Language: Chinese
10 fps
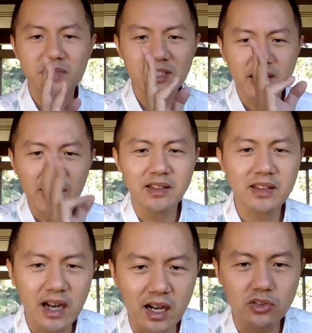三
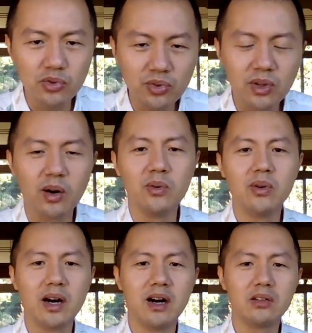大巨头
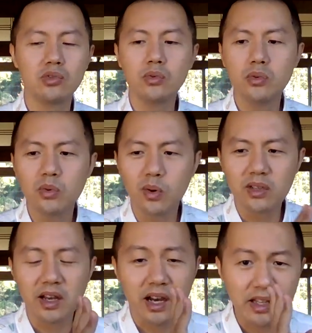啊，中
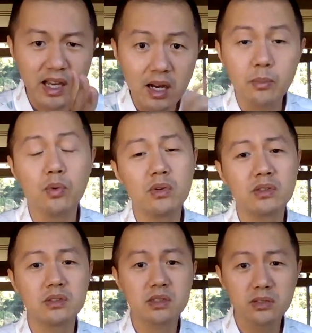国这个鸭脖
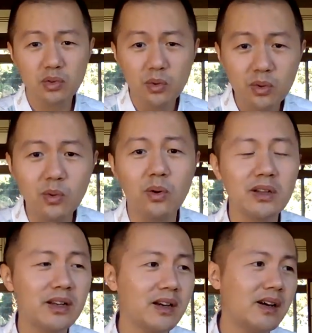子是中
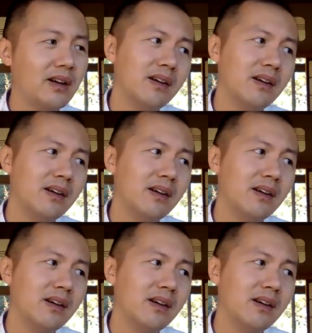国的。